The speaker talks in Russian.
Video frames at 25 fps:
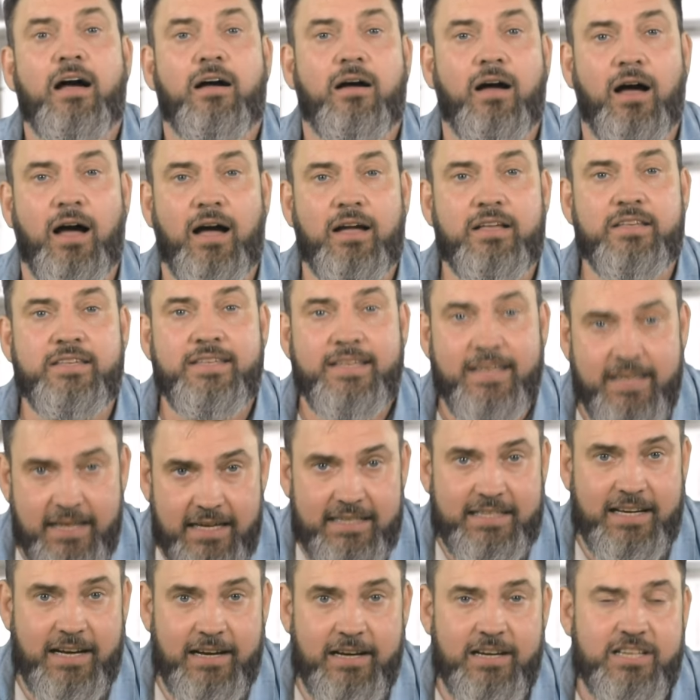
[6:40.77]
Э, не
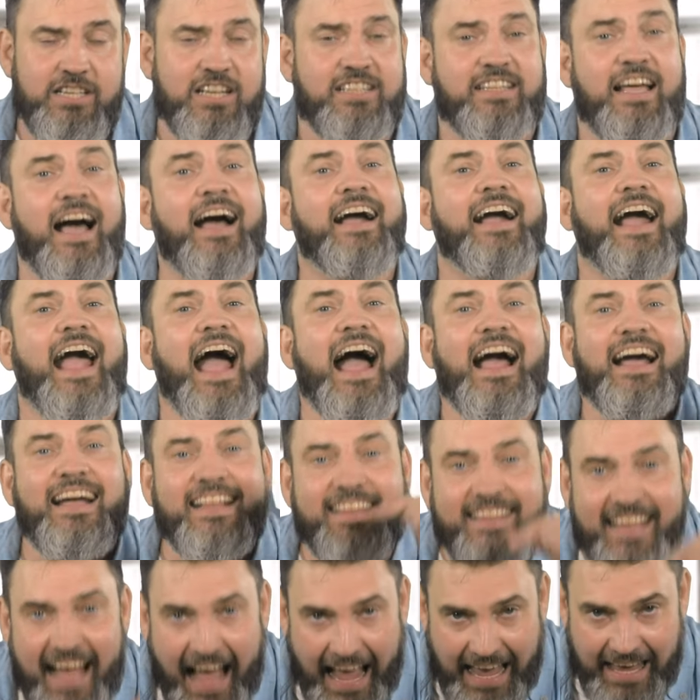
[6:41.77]
если лишат, а
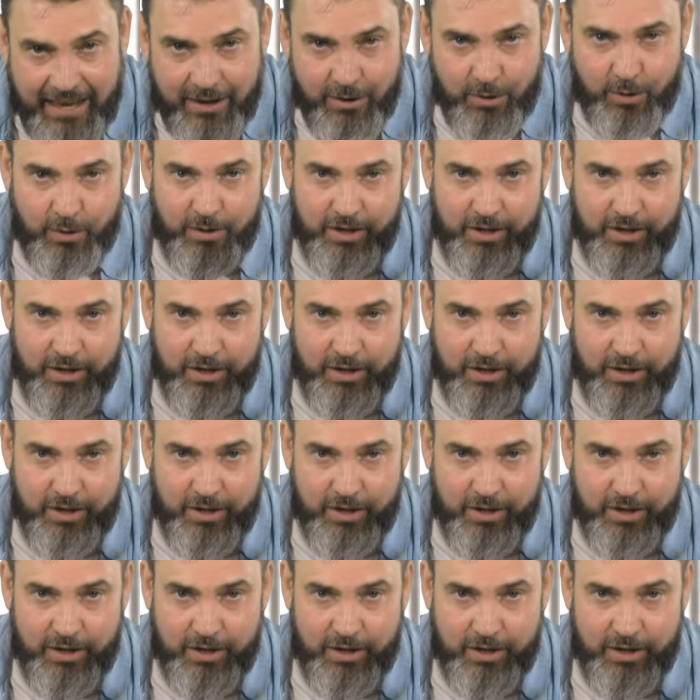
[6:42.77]
когда ее